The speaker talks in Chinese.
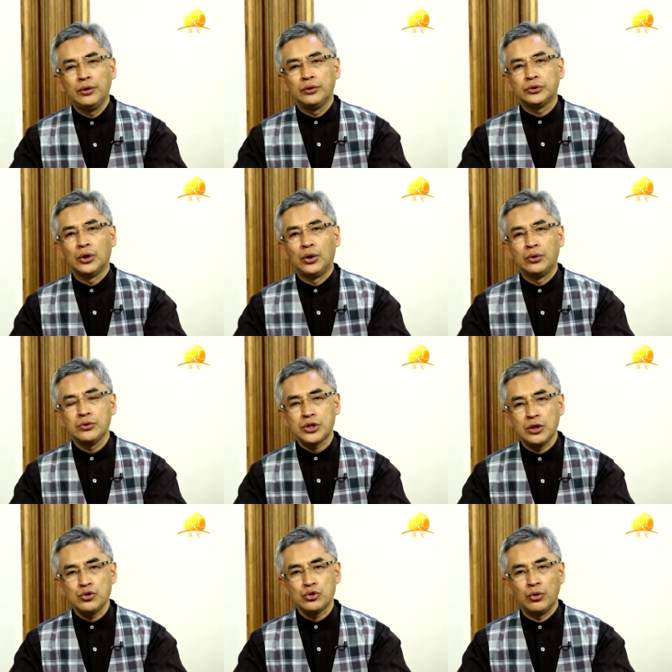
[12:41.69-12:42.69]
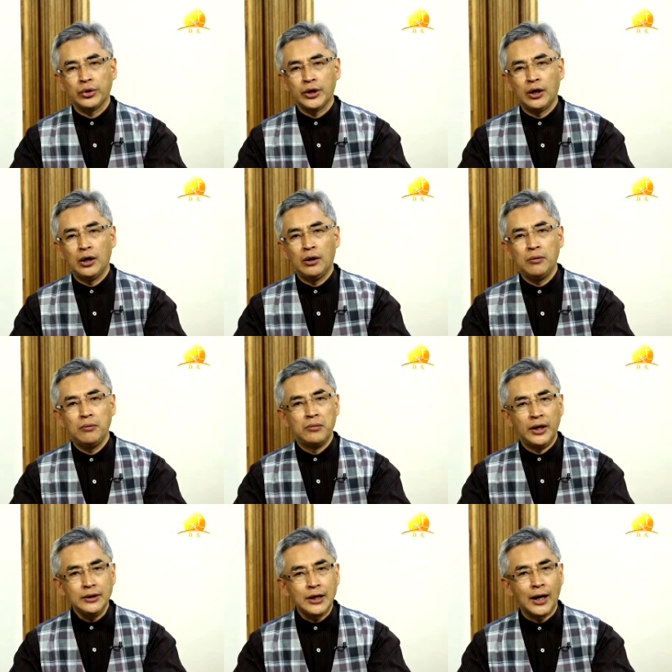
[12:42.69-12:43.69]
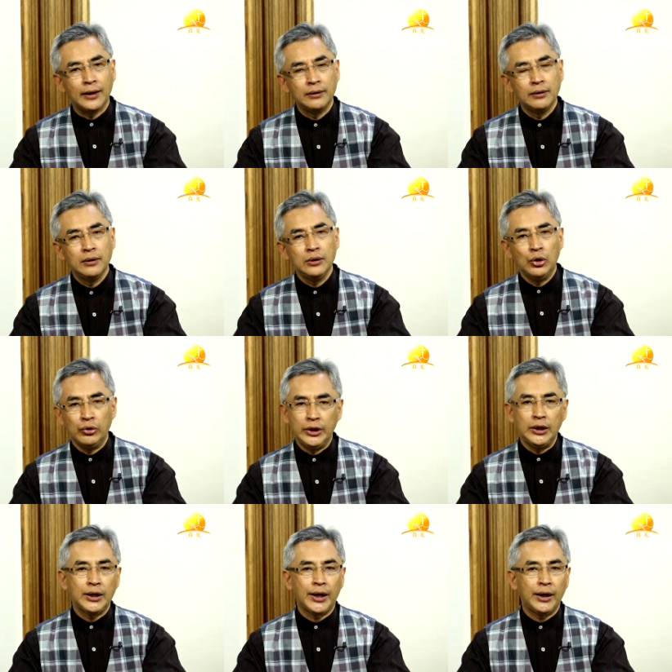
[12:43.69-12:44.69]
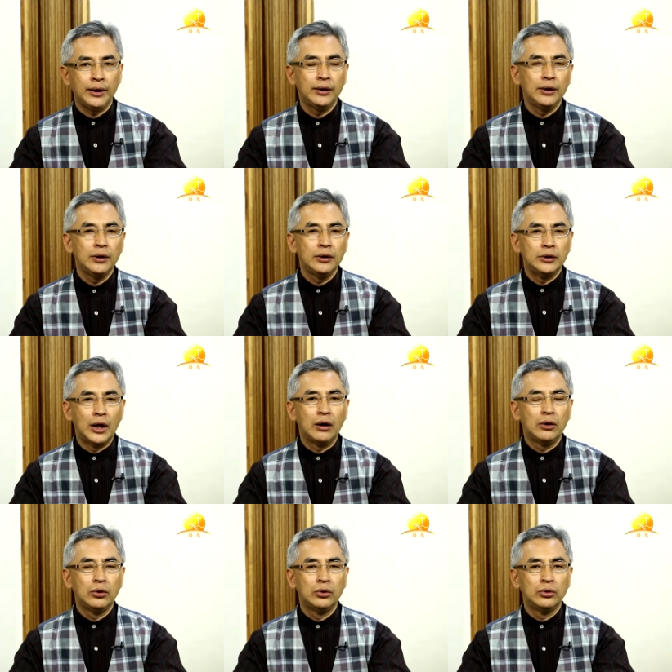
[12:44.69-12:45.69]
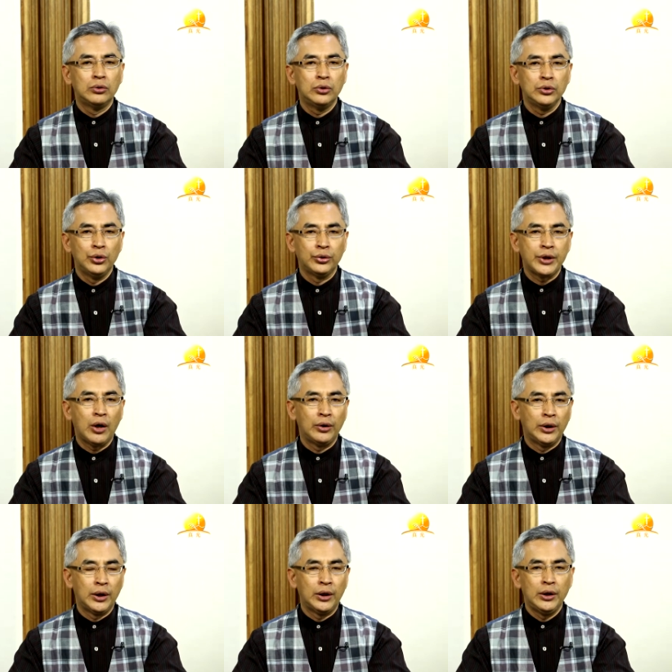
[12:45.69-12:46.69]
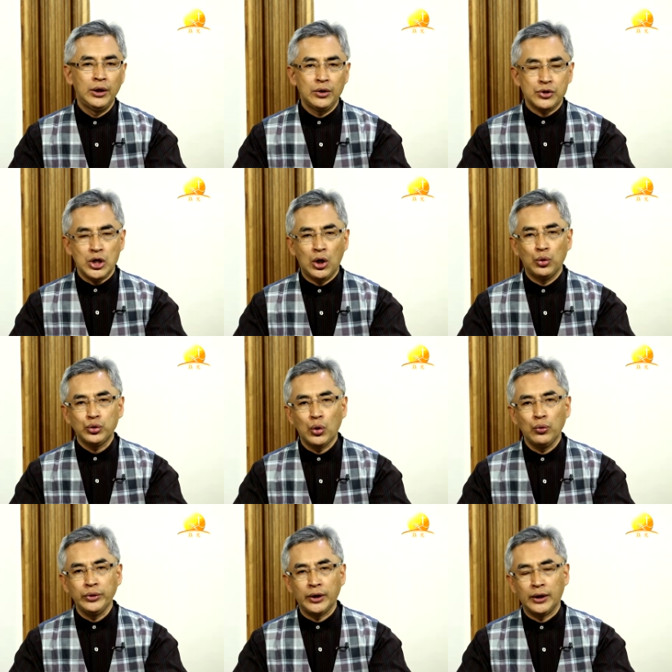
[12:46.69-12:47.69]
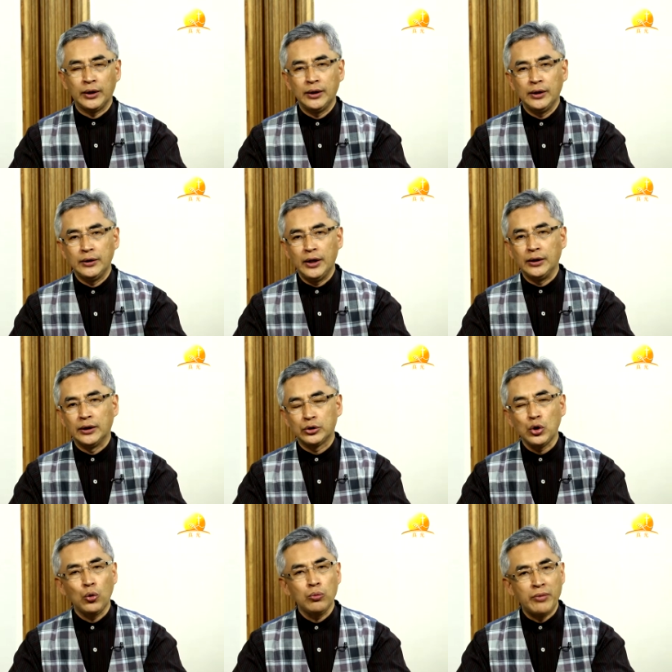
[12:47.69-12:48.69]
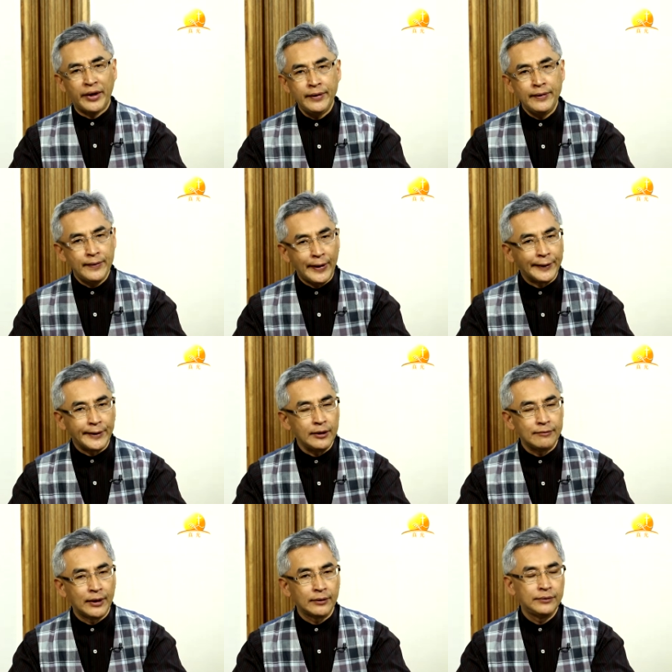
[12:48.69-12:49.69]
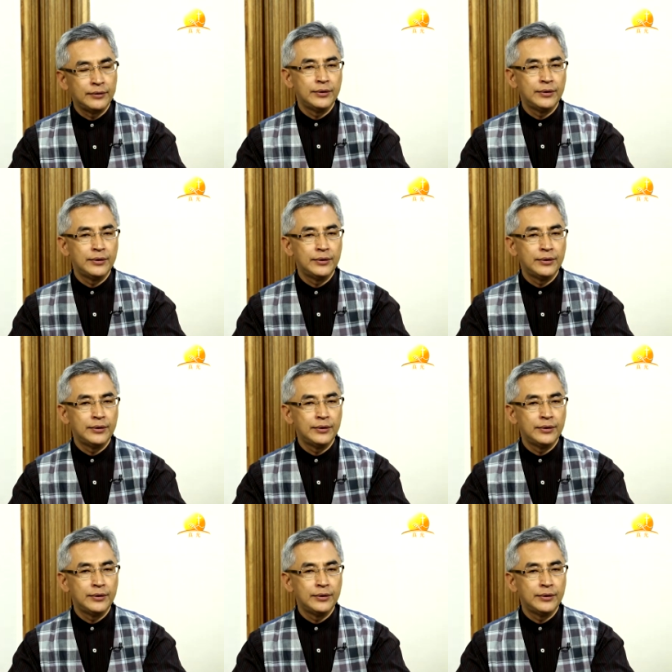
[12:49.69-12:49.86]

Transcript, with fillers: 从圣所的门槛又离开，然后又到了朝东的那个东门那个地方。